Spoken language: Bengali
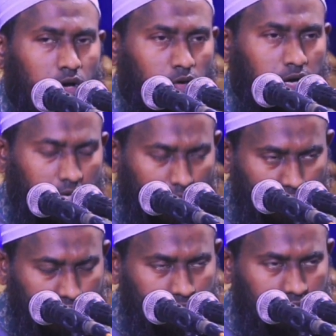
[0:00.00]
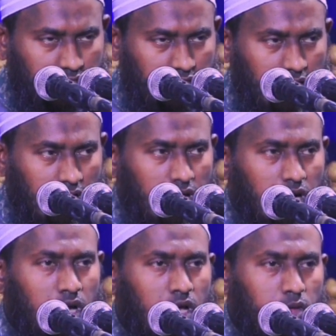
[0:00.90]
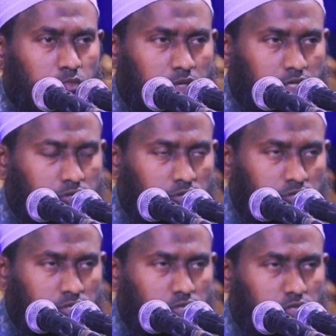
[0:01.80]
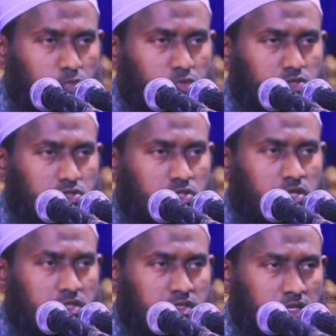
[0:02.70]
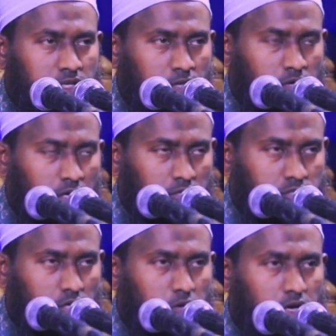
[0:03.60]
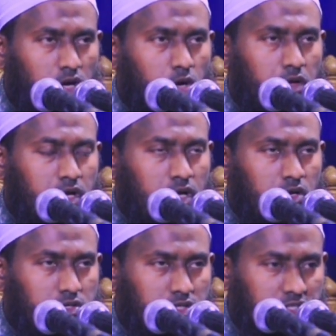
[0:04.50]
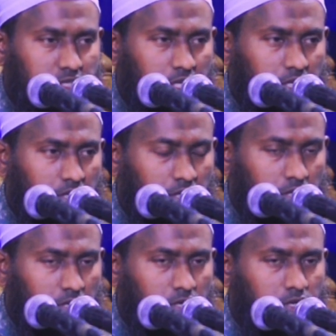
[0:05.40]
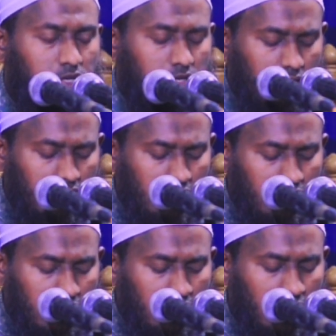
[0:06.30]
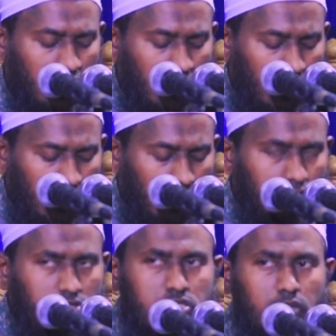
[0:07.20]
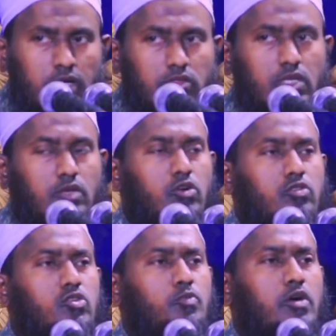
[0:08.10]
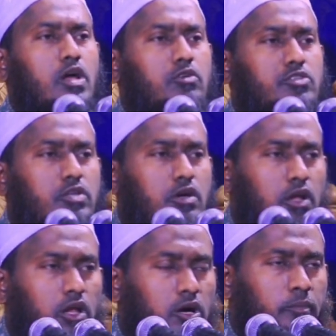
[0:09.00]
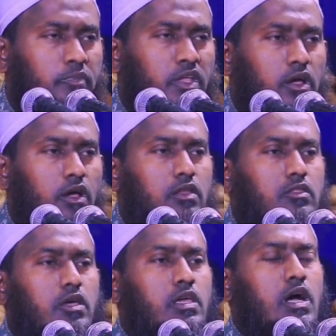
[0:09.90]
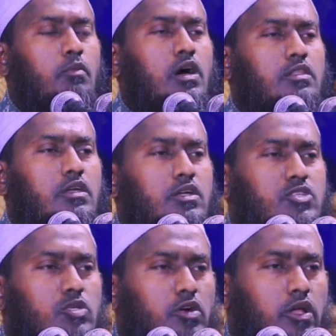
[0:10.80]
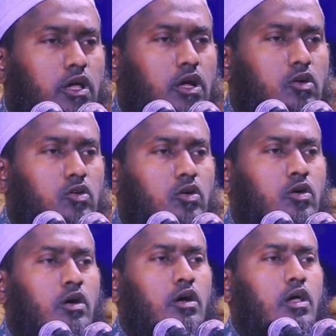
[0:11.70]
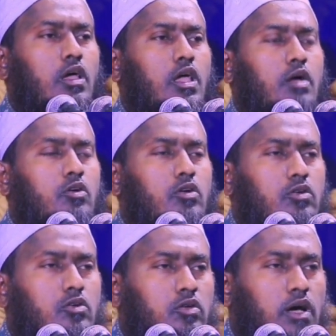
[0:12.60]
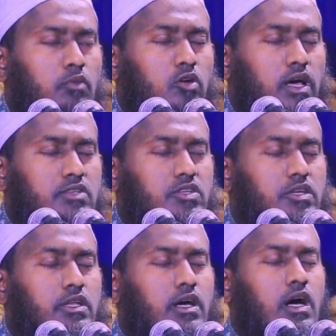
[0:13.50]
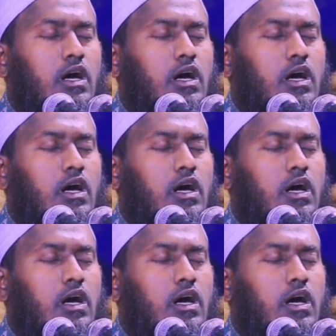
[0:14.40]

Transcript: ওখানে বসে বসে তারা মৃত্যুর জন্য প্রস্তুত হইতেছিলেন এবং সময় অপেক্ষা করতেছিলেন এমন সময় তিন বন্ধু পরামর্শ করলাম দেখি আমাদের জীবনে কোনো এমন কোনো আমল আছে কিনা